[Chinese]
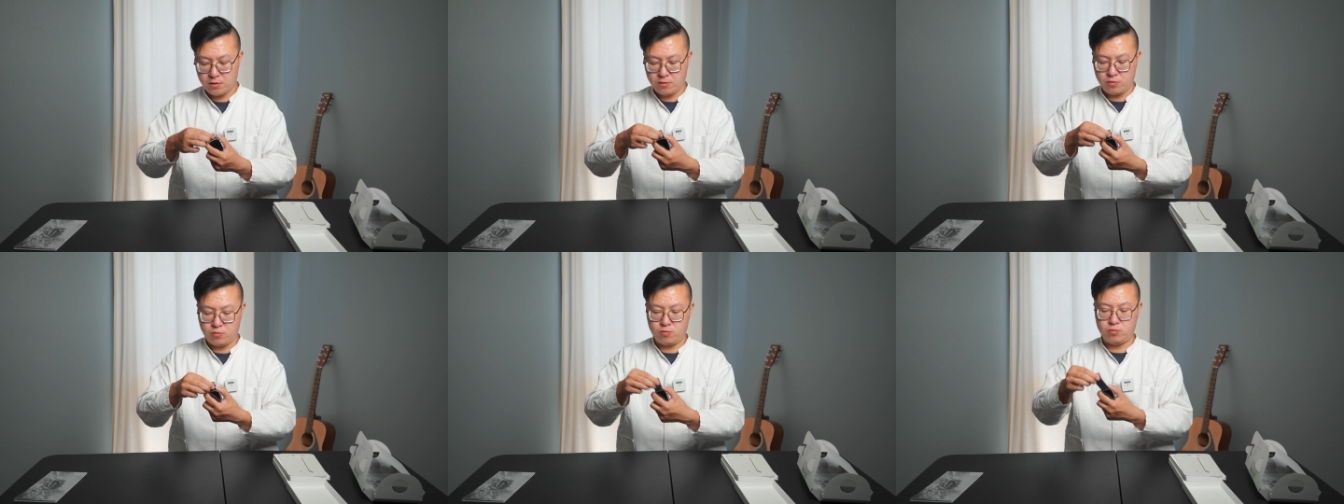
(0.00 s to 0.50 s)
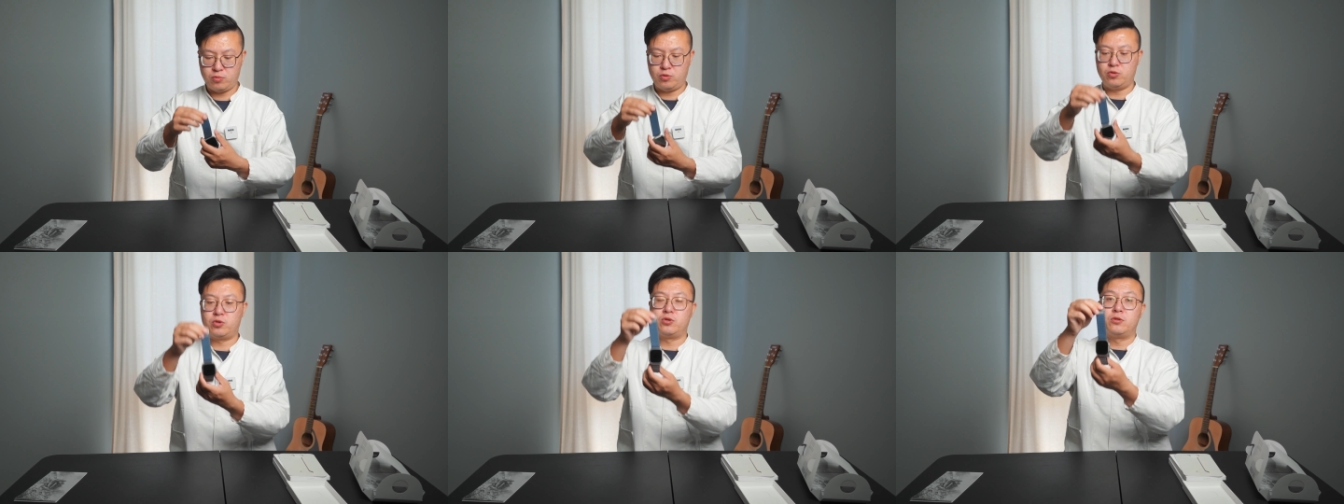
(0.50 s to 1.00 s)
哦，
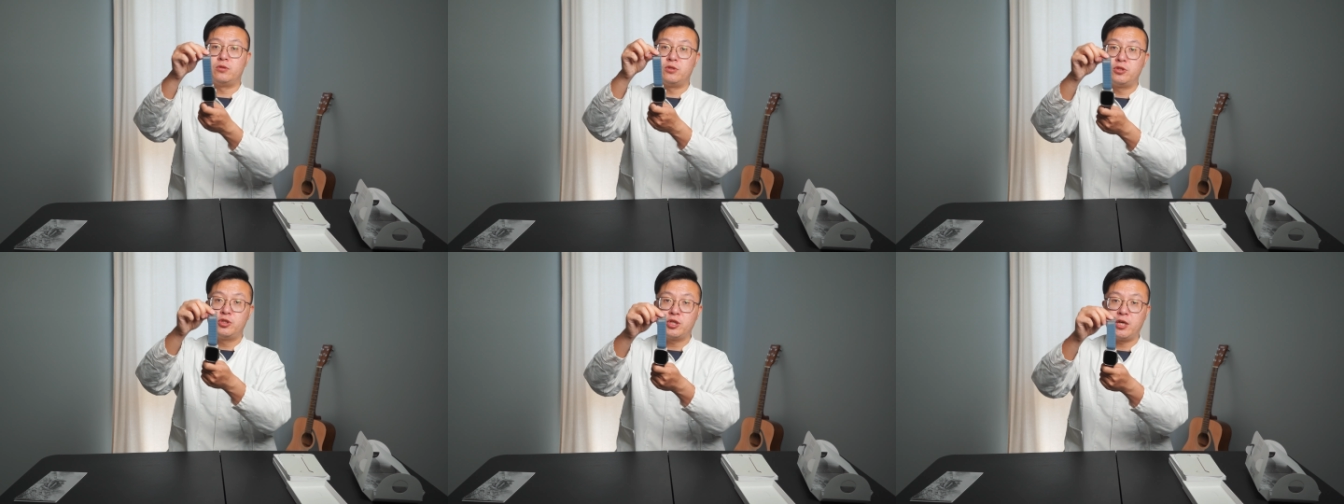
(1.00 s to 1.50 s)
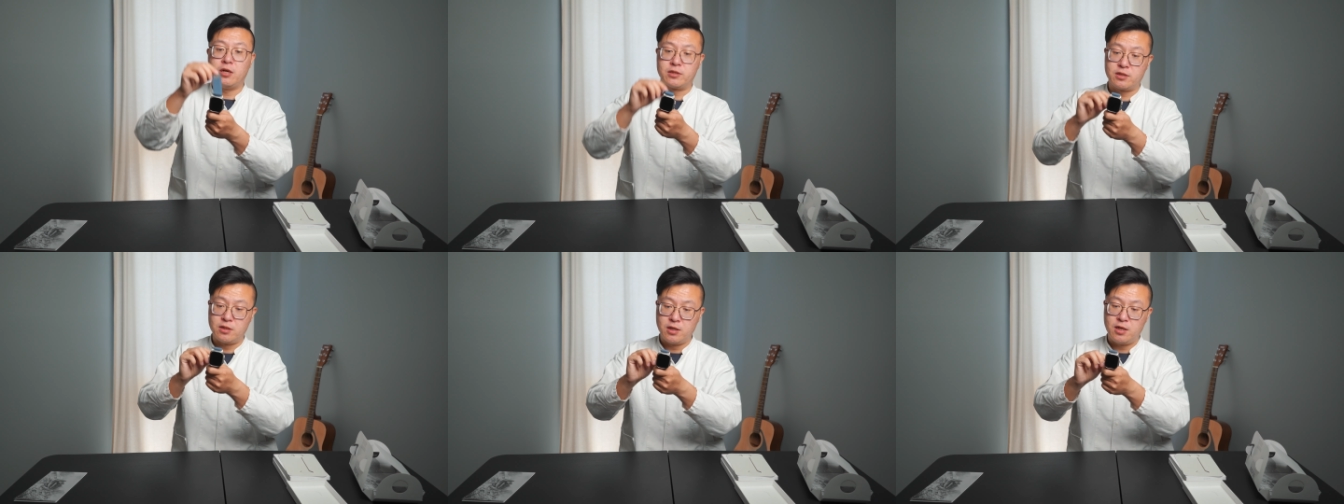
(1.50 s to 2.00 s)
就是这个样
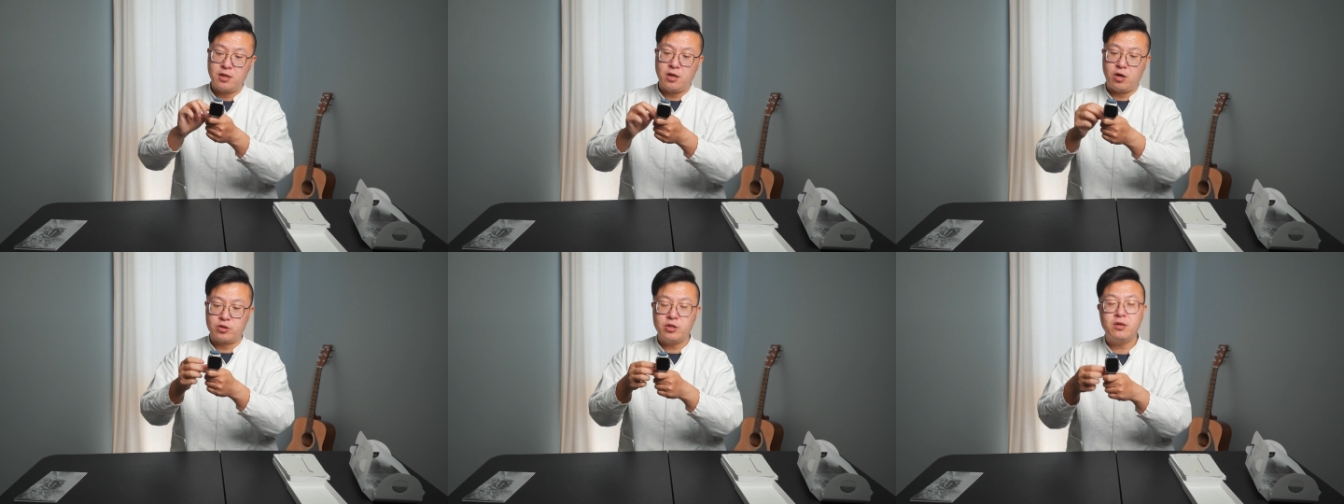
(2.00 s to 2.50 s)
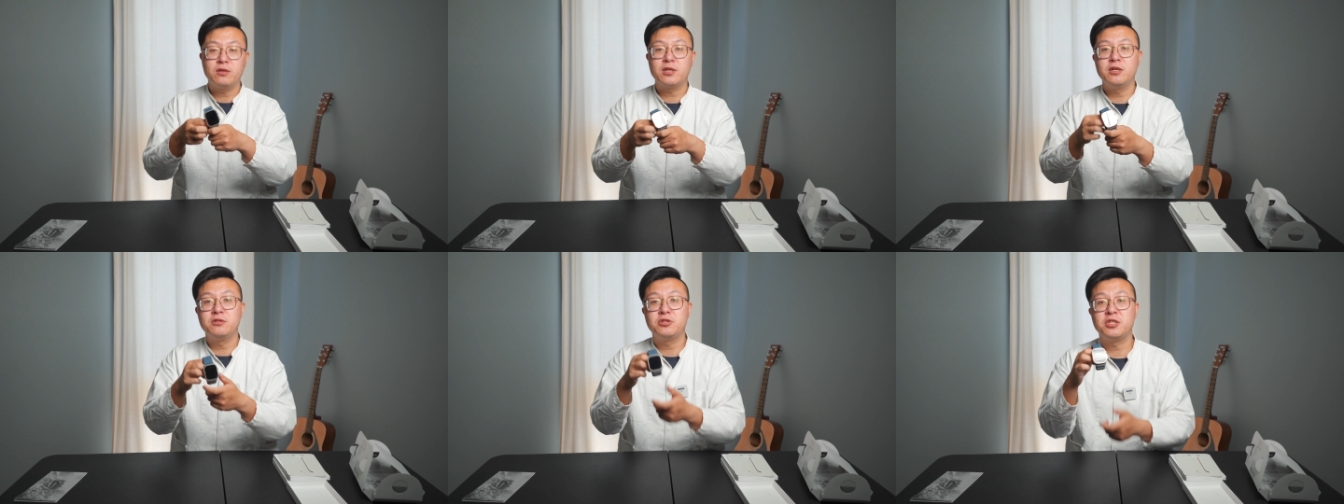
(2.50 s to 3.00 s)
子，好像
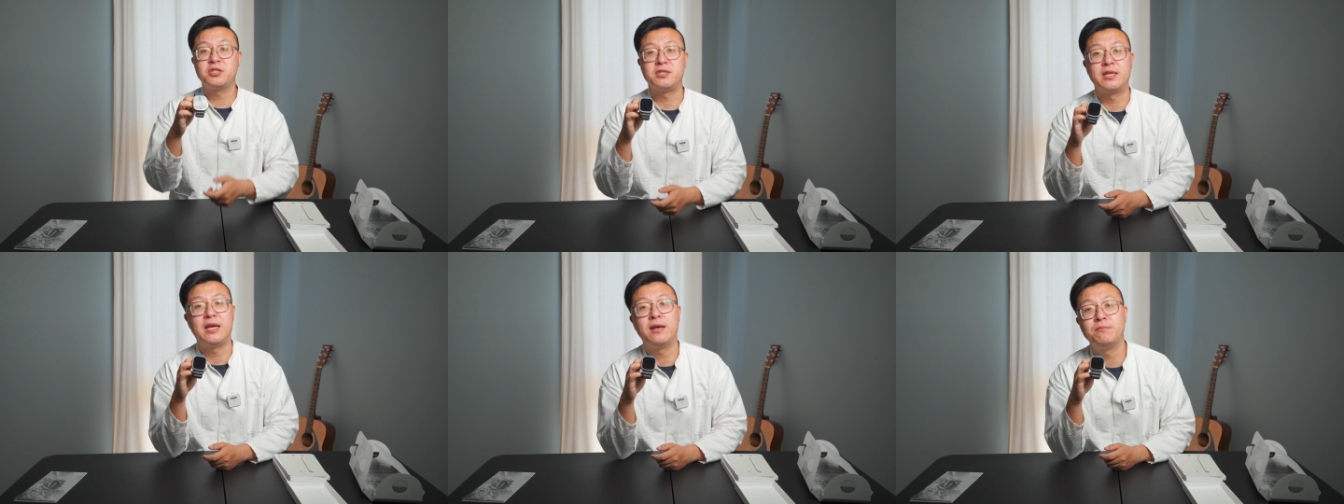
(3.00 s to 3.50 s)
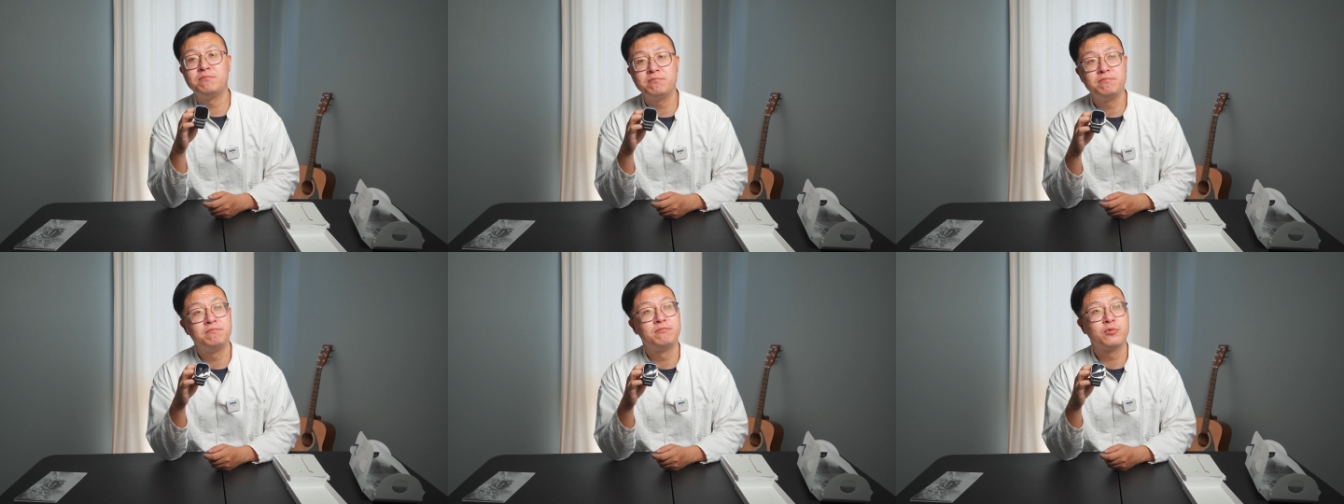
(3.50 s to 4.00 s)
跟这几天。
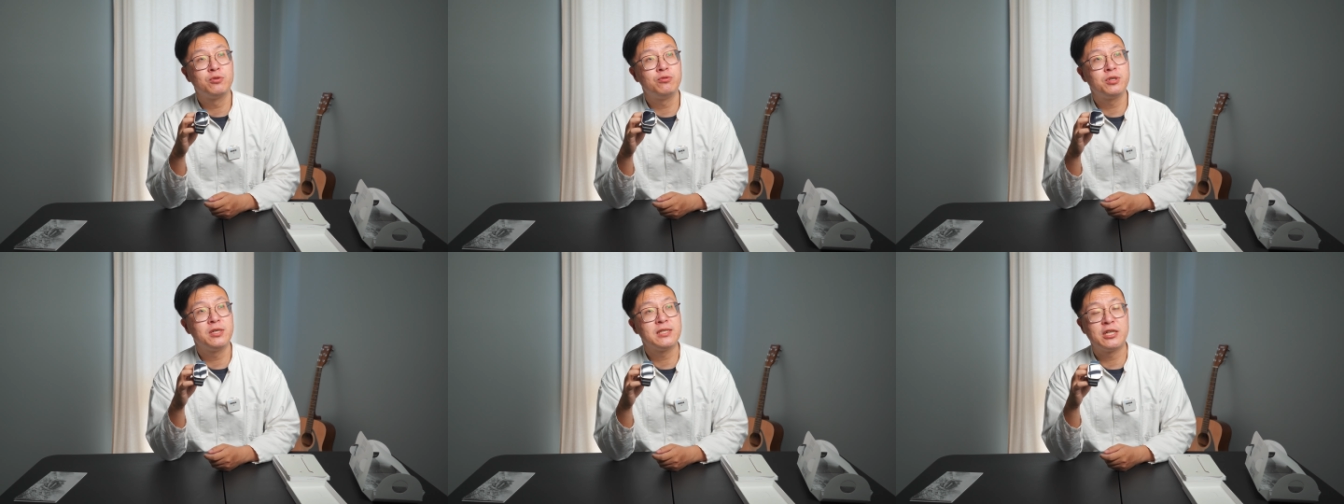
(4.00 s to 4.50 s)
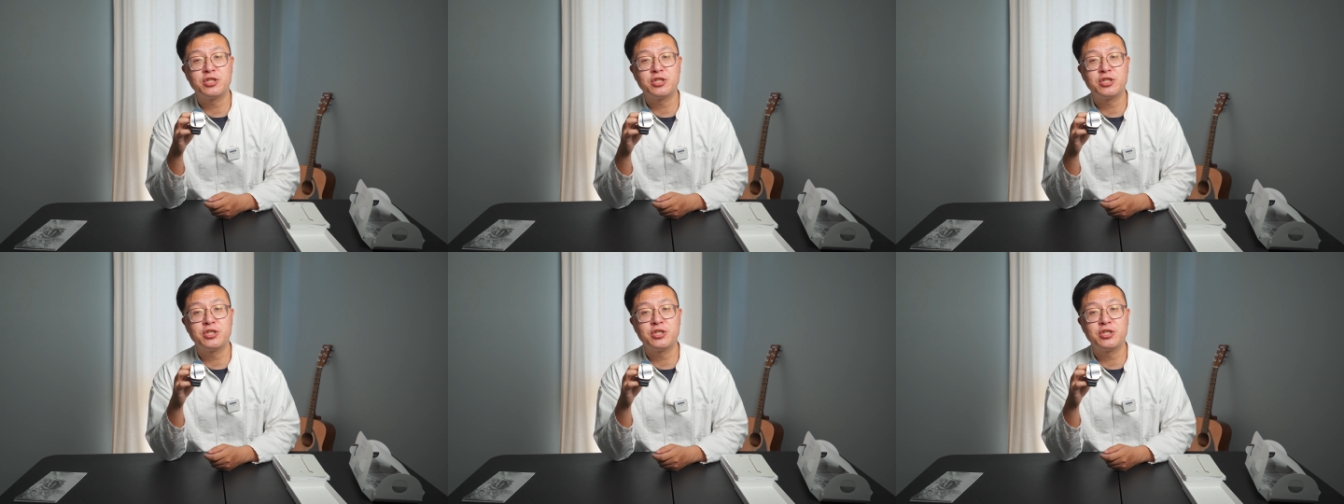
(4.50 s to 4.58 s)
库克在